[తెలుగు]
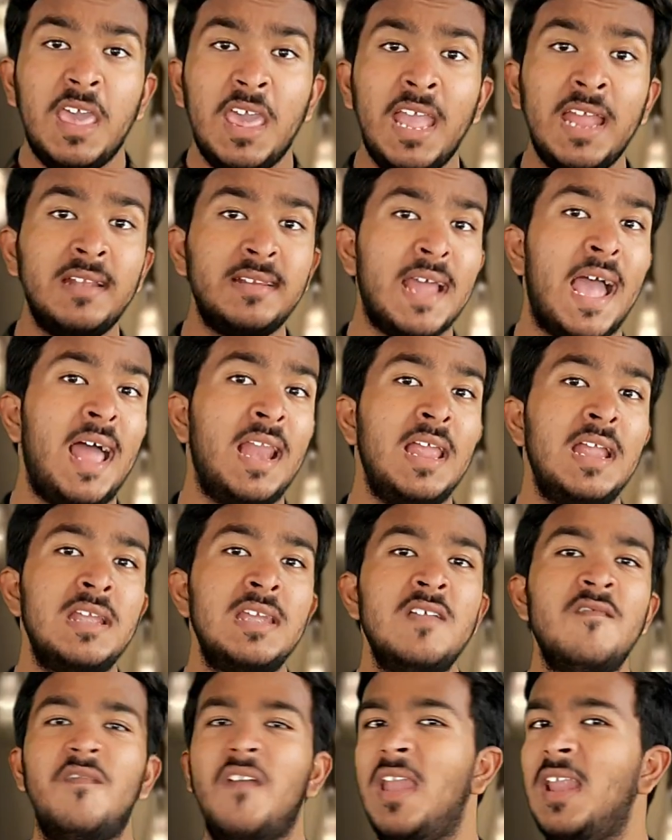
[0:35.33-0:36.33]
ఈ
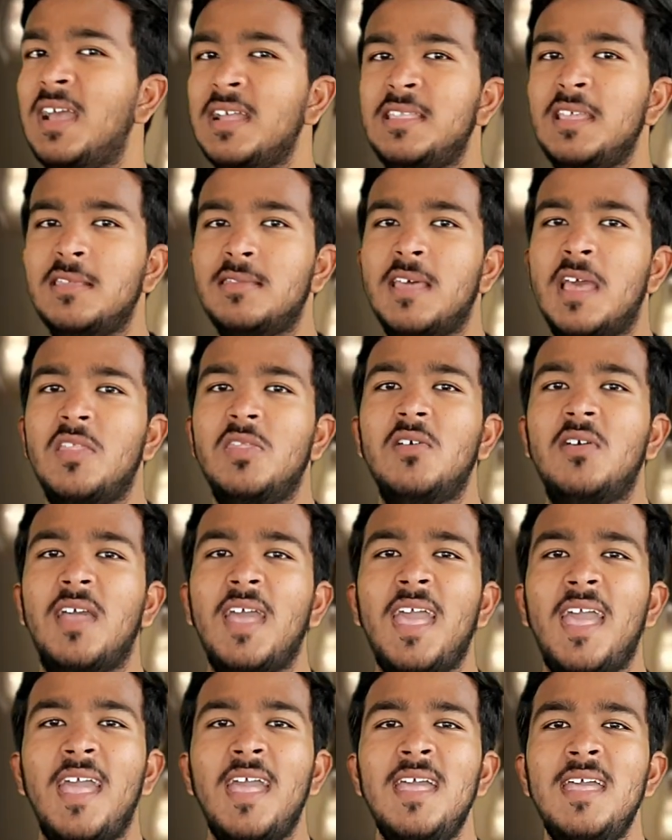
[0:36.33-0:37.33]
టాలెంట్ని వెలికి
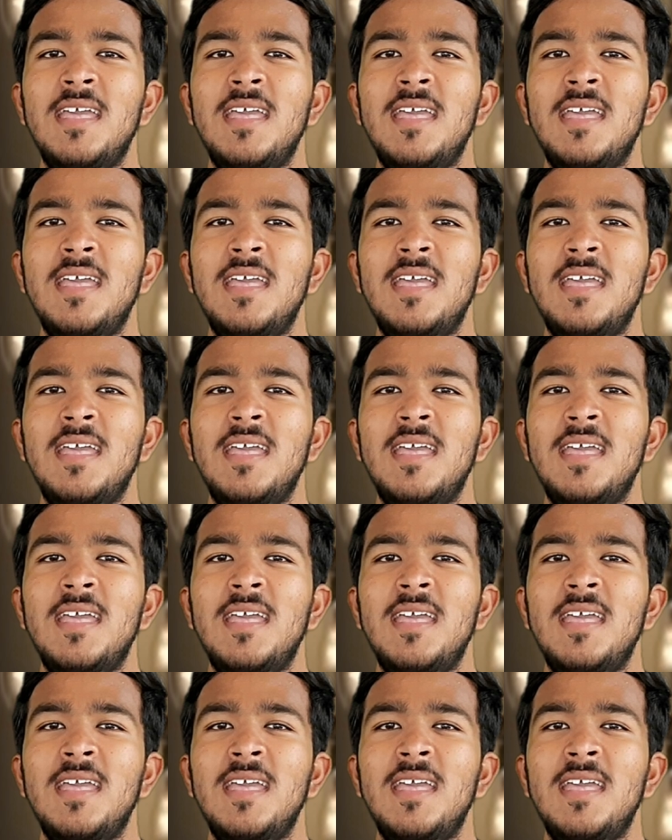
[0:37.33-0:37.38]
తీసేందుకే